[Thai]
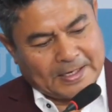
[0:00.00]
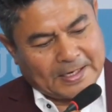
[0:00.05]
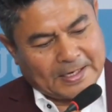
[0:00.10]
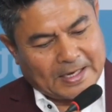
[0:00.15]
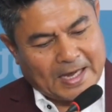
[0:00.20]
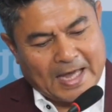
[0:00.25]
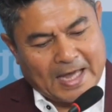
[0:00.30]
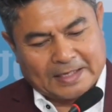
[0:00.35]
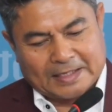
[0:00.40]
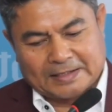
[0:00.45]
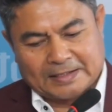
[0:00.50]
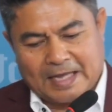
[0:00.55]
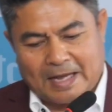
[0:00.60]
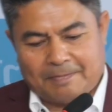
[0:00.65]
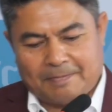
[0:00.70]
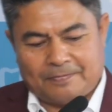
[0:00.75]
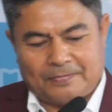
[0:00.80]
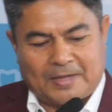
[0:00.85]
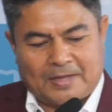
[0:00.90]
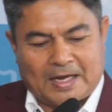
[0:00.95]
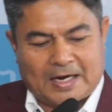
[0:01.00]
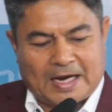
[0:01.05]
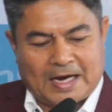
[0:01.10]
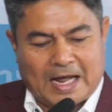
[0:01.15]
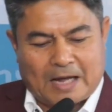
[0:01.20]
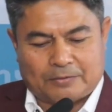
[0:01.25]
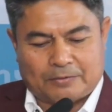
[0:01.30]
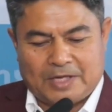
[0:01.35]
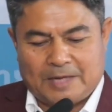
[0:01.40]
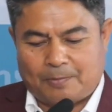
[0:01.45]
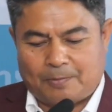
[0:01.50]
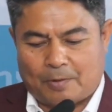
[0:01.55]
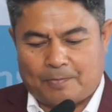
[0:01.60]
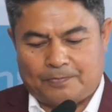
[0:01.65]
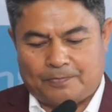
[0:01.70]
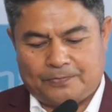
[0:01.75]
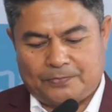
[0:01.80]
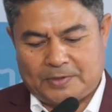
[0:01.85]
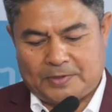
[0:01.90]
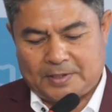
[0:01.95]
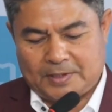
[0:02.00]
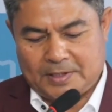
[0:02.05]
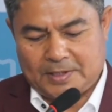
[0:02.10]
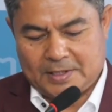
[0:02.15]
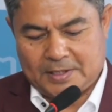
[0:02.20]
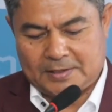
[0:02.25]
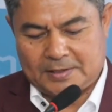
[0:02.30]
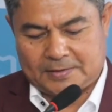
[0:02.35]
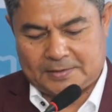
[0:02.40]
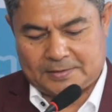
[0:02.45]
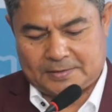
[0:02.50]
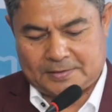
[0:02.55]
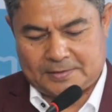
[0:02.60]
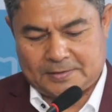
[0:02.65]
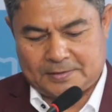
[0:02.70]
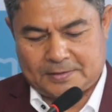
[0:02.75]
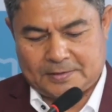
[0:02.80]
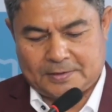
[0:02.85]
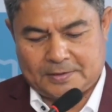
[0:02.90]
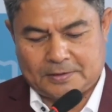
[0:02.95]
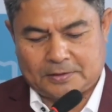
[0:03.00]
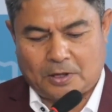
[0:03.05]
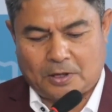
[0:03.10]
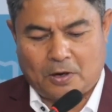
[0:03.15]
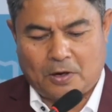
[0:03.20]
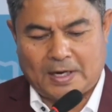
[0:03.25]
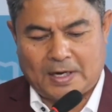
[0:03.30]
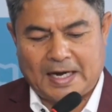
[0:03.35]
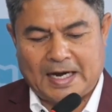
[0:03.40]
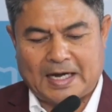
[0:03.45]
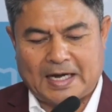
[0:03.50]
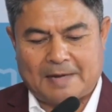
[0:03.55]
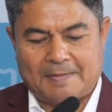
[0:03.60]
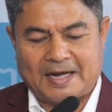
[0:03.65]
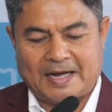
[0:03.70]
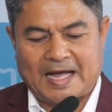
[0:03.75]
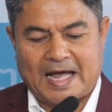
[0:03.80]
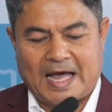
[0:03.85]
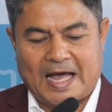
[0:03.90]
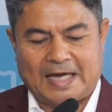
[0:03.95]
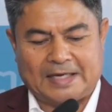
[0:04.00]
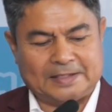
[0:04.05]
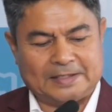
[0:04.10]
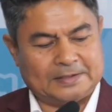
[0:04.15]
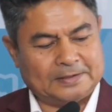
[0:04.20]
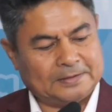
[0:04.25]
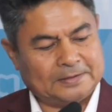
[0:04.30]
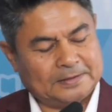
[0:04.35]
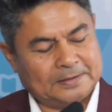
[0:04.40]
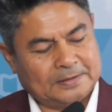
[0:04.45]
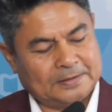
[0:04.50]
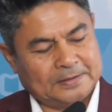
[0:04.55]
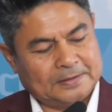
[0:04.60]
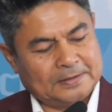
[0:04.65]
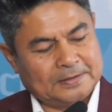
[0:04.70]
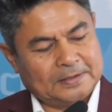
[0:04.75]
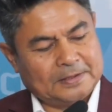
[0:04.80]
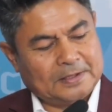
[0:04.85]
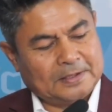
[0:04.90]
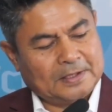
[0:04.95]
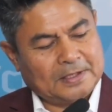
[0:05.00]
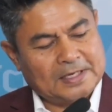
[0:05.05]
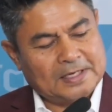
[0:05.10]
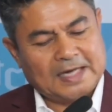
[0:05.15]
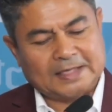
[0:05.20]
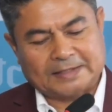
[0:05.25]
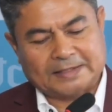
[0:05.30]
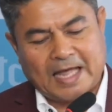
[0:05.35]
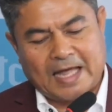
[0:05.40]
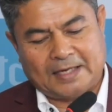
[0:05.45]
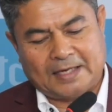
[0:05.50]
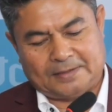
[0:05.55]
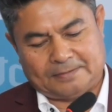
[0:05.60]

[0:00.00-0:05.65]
การกระทำดังกล่าวที่ผมยื่นต่อคณะกรรมการเลือกตั้ง